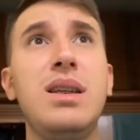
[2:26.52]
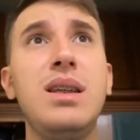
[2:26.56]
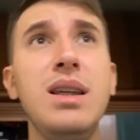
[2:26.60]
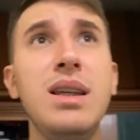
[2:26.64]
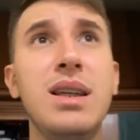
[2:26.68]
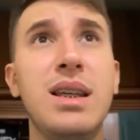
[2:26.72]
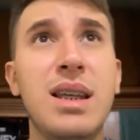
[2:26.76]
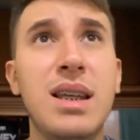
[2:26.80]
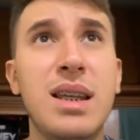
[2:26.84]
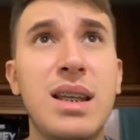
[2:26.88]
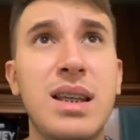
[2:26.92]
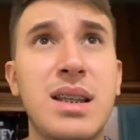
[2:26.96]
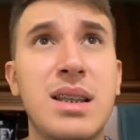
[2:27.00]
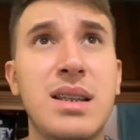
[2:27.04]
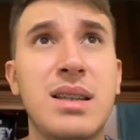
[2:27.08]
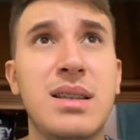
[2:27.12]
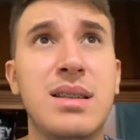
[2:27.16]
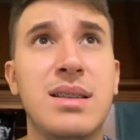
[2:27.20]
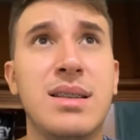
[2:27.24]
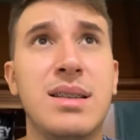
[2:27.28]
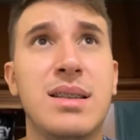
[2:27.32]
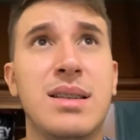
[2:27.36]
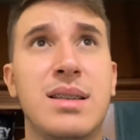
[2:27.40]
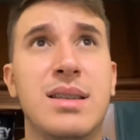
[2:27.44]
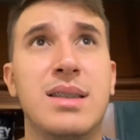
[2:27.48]

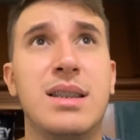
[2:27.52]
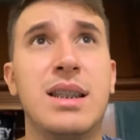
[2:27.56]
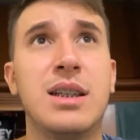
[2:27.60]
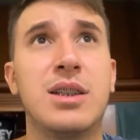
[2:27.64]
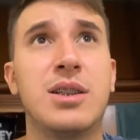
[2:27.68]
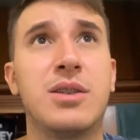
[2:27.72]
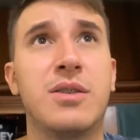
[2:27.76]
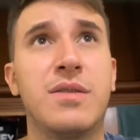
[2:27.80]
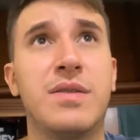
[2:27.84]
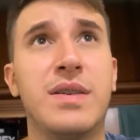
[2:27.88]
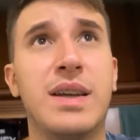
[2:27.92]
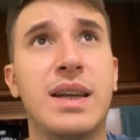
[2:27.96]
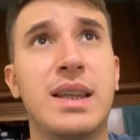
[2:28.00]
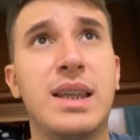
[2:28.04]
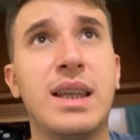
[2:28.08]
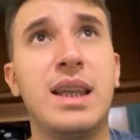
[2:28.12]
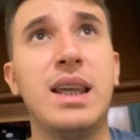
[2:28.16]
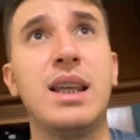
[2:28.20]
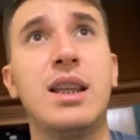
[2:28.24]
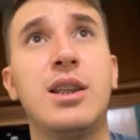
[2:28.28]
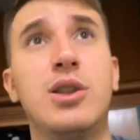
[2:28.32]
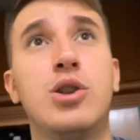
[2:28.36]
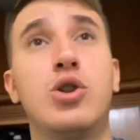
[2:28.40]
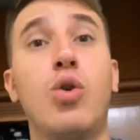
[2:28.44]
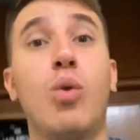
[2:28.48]
em, deixa eu ver aqui,
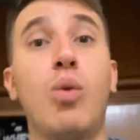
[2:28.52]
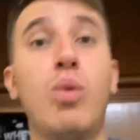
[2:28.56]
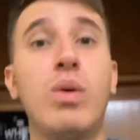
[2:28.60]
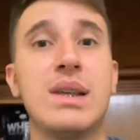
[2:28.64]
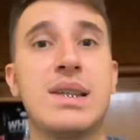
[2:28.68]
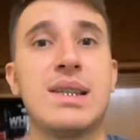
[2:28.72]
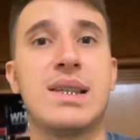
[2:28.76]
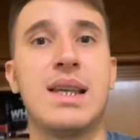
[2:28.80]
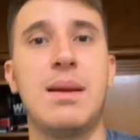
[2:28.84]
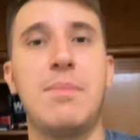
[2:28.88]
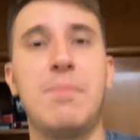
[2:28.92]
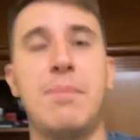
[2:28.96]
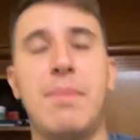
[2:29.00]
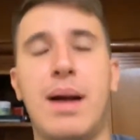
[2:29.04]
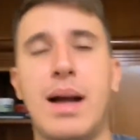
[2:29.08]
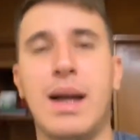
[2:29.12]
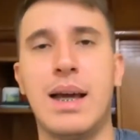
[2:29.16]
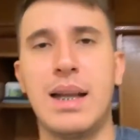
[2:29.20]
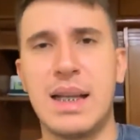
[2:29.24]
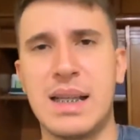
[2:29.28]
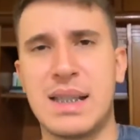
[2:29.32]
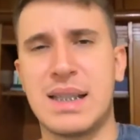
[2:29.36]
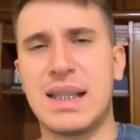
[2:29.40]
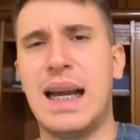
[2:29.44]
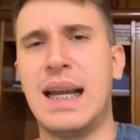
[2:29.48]
em duas
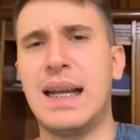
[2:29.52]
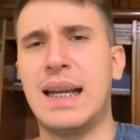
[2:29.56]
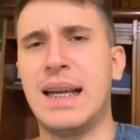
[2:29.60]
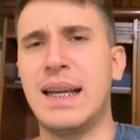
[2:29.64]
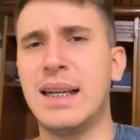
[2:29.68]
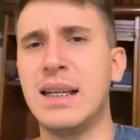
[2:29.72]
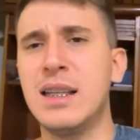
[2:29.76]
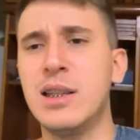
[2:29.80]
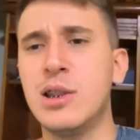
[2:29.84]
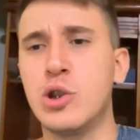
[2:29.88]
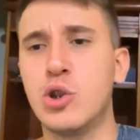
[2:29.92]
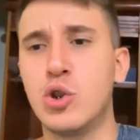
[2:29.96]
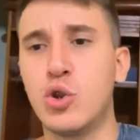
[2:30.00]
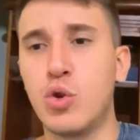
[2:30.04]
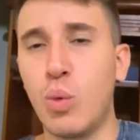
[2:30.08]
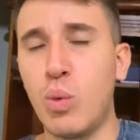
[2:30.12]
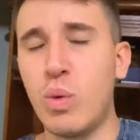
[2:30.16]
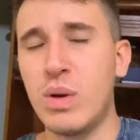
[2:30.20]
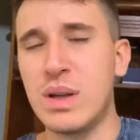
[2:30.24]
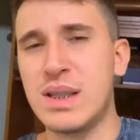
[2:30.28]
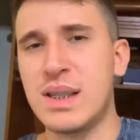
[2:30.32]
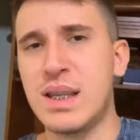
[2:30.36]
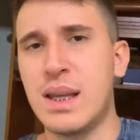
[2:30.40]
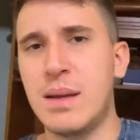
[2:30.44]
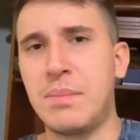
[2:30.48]
semanas, galera, em
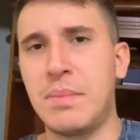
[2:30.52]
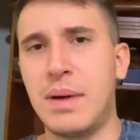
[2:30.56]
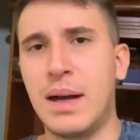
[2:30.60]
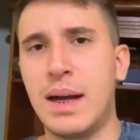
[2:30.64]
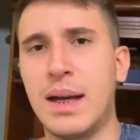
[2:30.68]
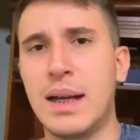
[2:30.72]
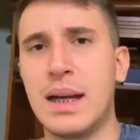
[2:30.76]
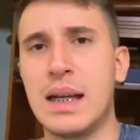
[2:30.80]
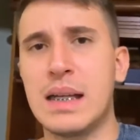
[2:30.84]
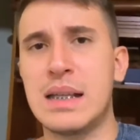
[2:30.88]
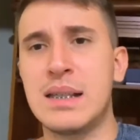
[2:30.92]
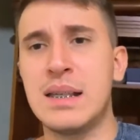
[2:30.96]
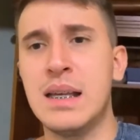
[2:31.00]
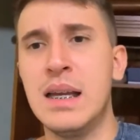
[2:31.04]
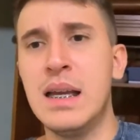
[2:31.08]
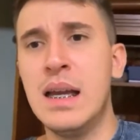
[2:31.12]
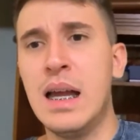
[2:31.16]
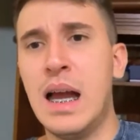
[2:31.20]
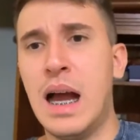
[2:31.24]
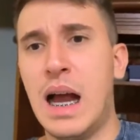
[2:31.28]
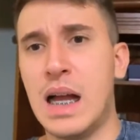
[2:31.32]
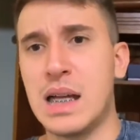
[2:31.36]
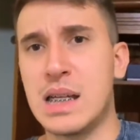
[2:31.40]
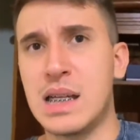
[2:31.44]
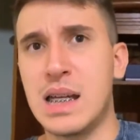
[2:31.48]
duas semanas,
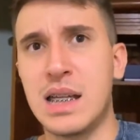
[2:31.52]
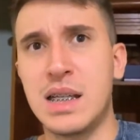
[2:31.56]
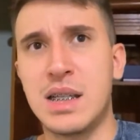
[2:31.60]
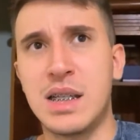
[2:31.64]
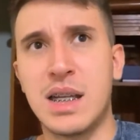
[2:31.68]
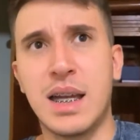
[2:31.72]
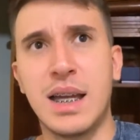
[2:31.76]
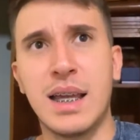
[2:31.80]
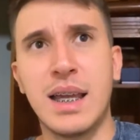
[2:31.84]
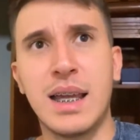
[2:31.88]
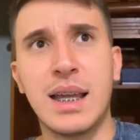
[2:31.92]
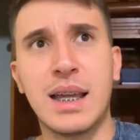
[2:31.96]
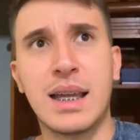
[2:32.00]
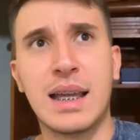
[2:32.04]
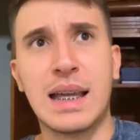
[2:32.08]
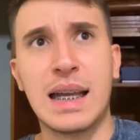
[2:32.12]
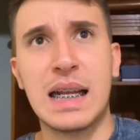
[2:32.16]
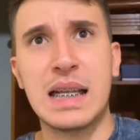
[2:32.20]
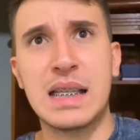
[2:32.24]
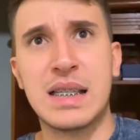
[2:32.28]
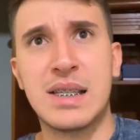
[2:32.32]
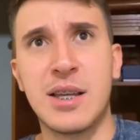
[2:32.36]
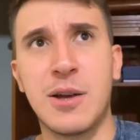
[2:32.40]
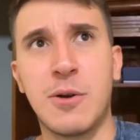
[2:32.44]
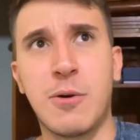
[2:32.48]
a gente aí
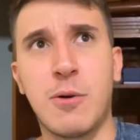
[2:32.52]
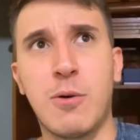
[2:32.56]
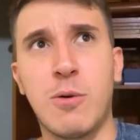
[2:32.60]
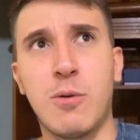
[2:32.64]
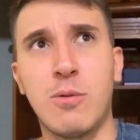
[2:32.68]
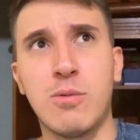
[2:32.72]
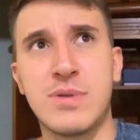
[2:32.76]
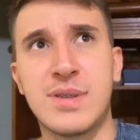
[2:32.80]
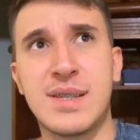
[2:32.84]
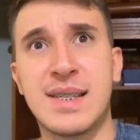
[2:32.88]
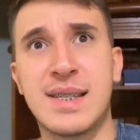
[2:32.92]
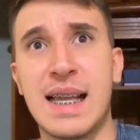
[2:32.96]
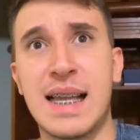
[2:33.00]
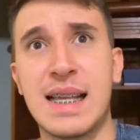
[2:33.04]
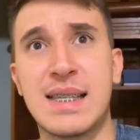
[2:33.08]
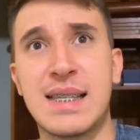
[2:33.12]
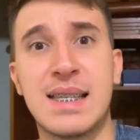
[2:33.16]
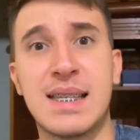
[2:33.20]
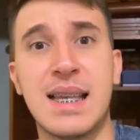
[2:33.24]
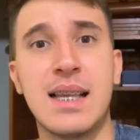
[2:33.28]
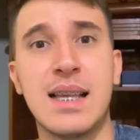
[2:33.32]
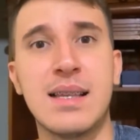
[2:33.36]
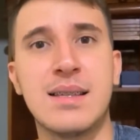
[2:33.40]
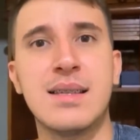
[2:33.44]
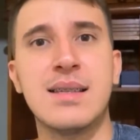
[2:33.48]
cresceu
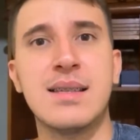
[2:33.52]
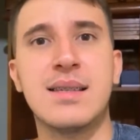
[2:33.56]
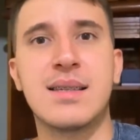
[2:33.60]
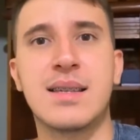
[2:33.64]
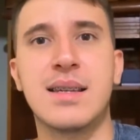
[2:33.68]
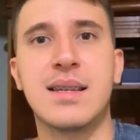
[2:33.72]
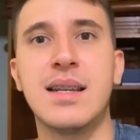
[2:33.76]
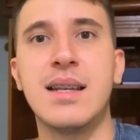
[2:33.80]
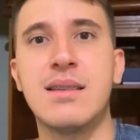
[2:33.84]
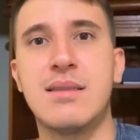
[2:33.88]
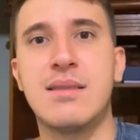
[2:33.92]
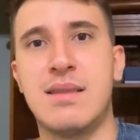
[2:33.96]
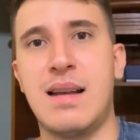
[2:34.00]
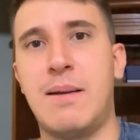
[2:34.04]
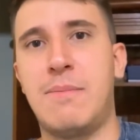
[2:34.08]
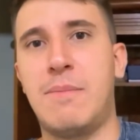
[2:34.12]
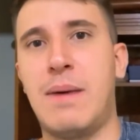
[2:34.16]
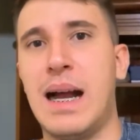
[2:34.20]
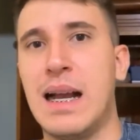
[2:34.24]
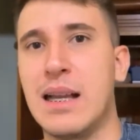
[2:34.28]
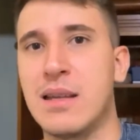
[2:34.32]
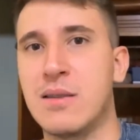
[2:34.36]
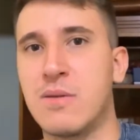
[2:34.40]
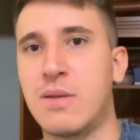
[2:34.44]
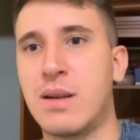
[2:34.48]
700 inscritos a
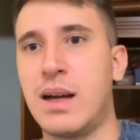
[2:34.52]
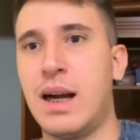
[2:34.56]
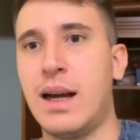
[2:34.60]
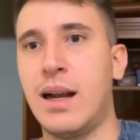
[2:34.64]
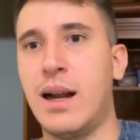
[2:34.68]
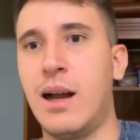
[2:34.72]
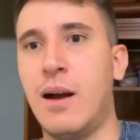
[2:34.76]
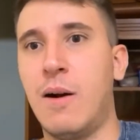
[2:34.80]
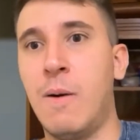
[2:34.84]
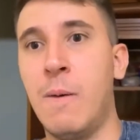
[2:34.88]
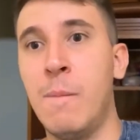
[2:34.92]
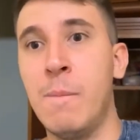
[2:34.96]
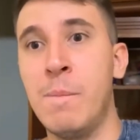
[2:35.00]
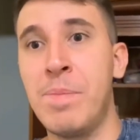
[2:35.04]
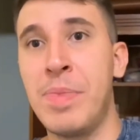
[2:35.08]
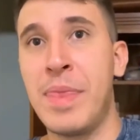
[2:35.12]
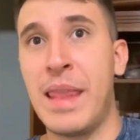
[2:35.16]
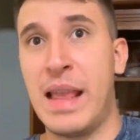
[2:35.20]
mais no canal.